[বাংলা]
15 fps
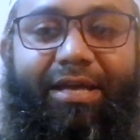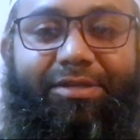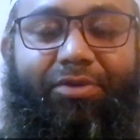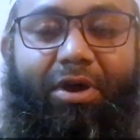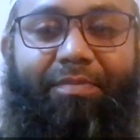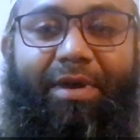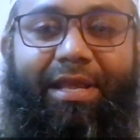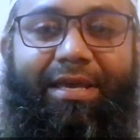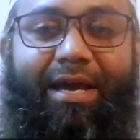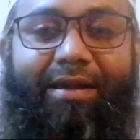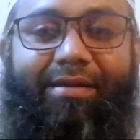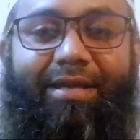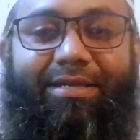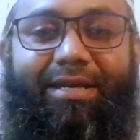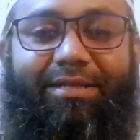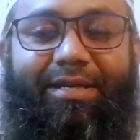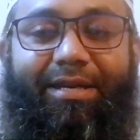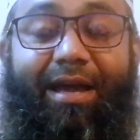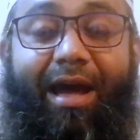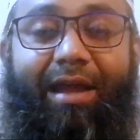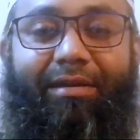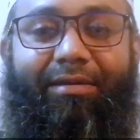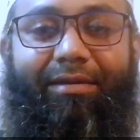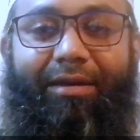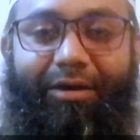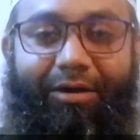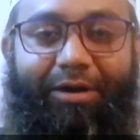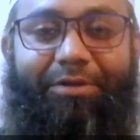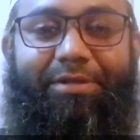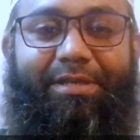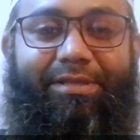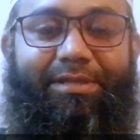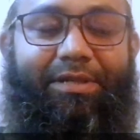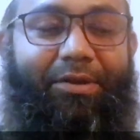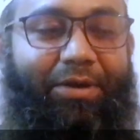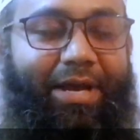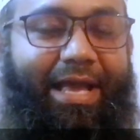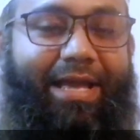সং মানে গান রাজাহাসের গান হওয়া উচিত ছিল